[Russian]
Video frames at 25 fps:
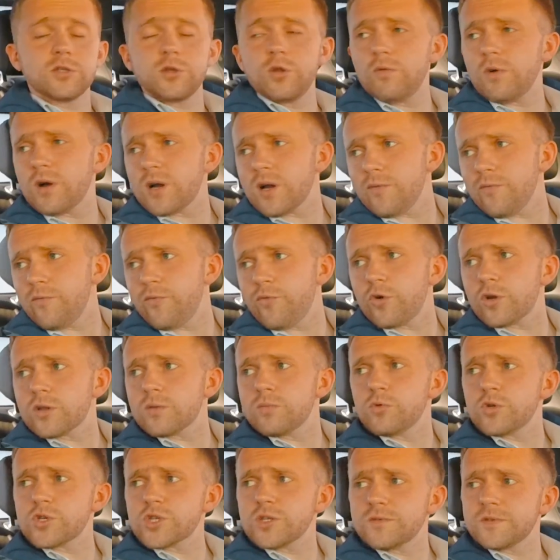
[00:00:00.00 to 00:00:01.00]
Слово
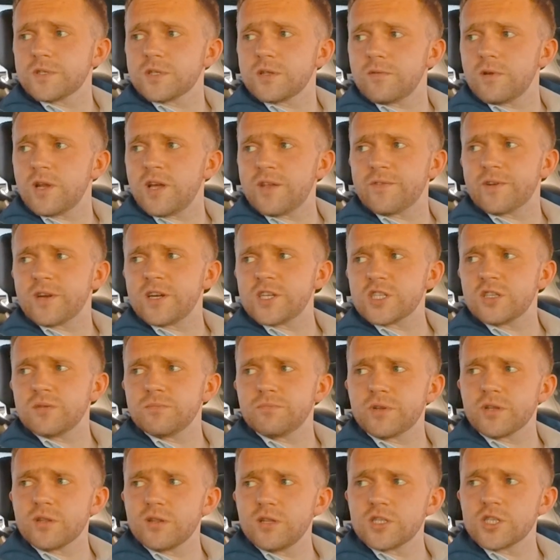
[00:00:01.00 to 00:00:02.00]
«комфорт» можно вставлять в
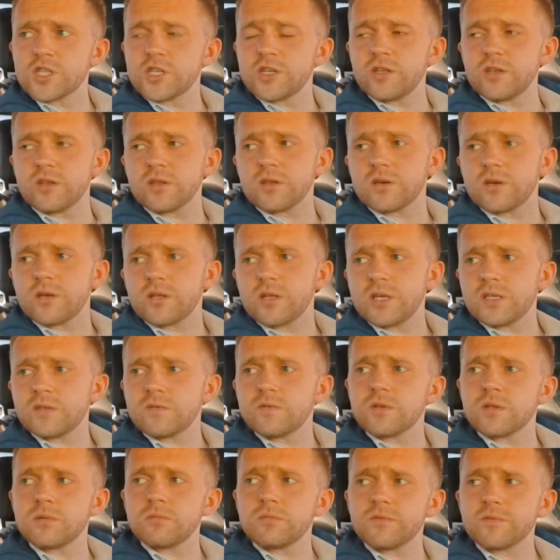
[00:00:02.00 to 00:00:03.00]
каждом предложении,
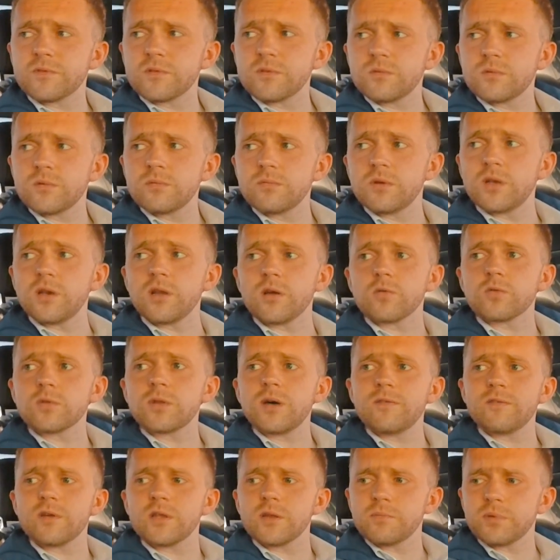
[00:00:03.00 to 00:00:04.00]
находясь в этом автомобиле.
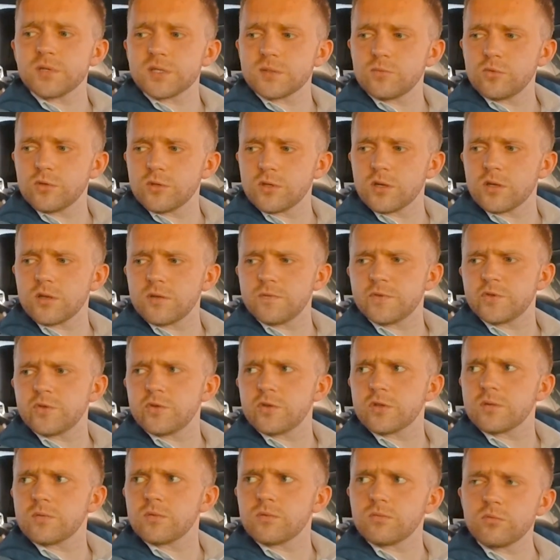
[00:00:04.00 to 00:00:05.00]
Куда вы не посмотрите,
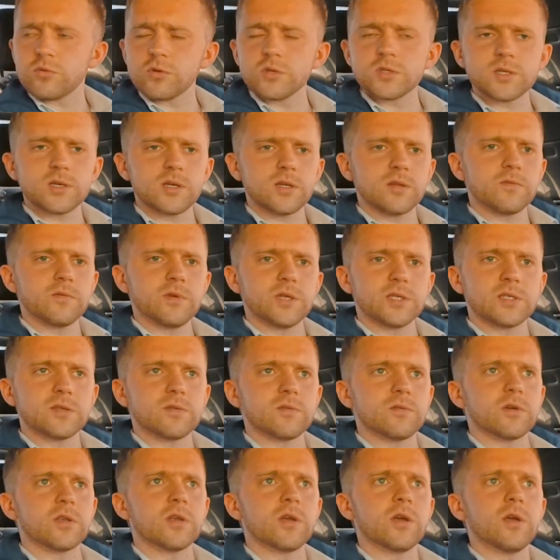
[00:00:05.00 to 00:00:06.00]
все этому будет
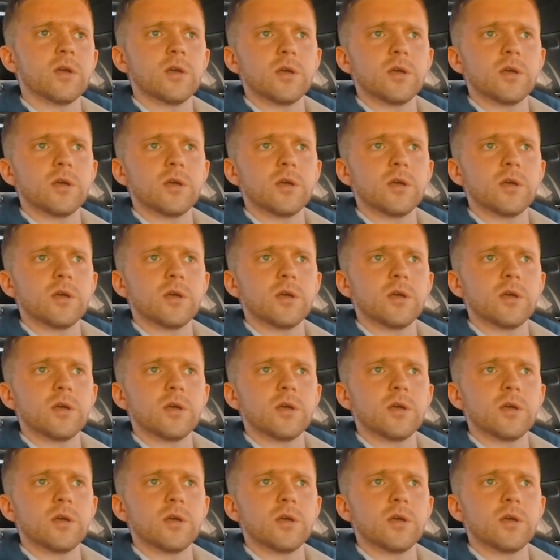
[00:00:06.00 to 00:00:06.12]
соответствовать.